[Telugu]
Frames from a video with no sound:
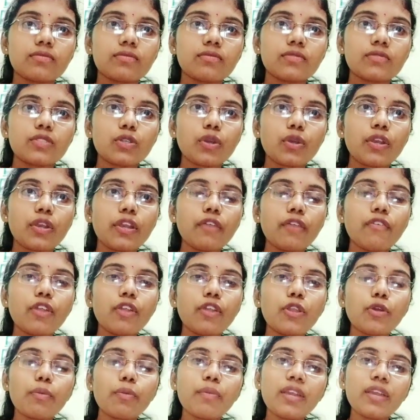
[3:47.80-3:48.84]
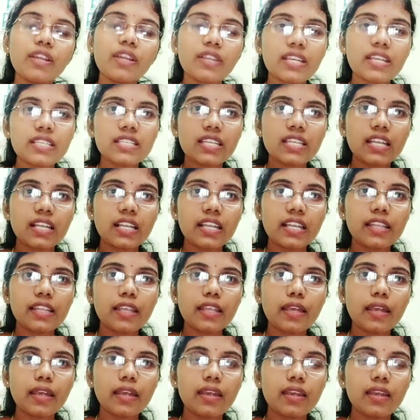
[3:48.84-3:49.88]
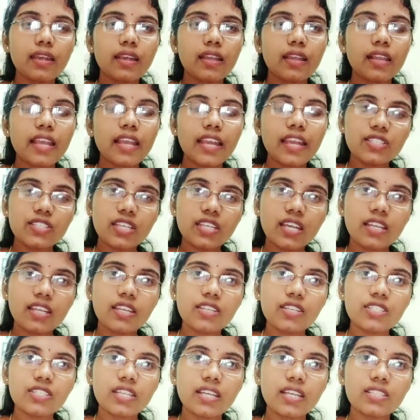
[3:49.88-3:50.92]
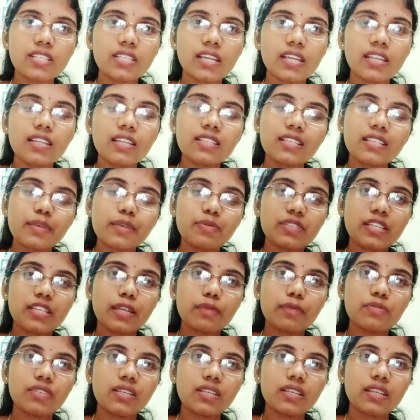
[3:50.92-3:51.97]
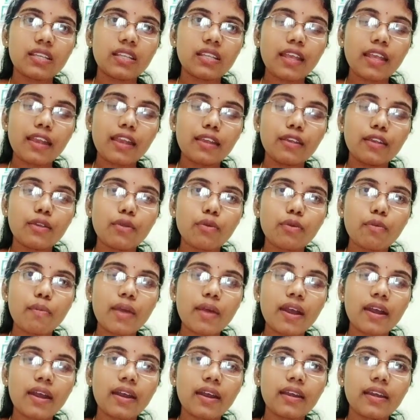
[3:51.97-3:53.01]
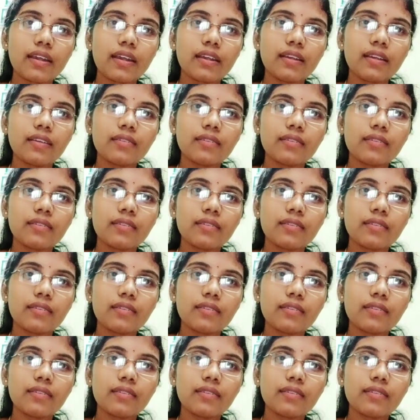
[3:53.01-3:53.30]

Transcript: సో ఈ వీడియో మీకు నచ్చినట్లయితే లైక్ చేయండి షేర్ చేయండి సబ్స్క్రైబ్ చేయండి థ్యాంక్ యూ బాయ్